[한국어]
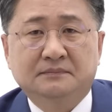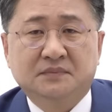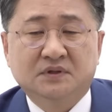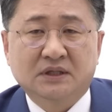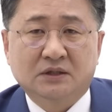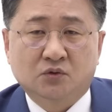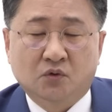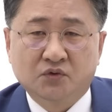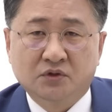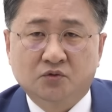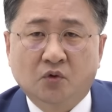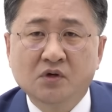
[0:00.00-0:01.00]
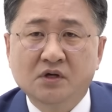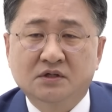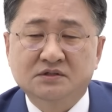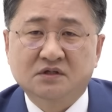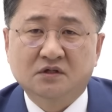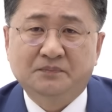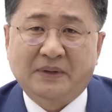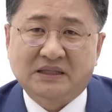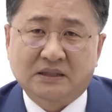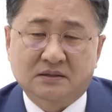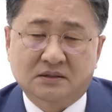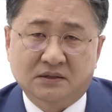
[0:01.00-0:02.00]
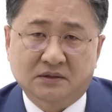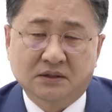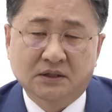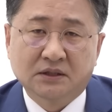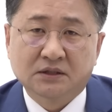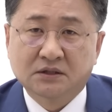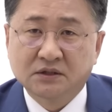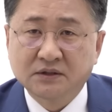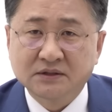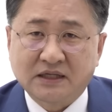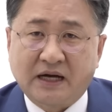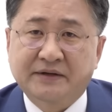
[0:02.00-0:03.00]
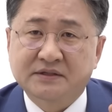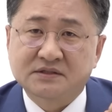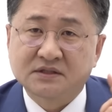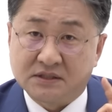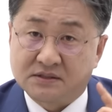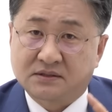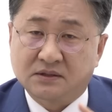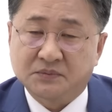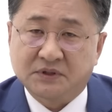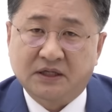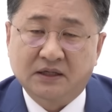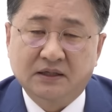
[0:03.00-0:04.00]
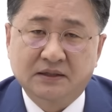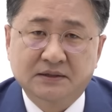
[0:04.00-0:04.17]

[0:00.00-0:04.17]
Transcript: 뭔가 돈을 돌려서 받았던 그런 가능성이 있을 겁니다.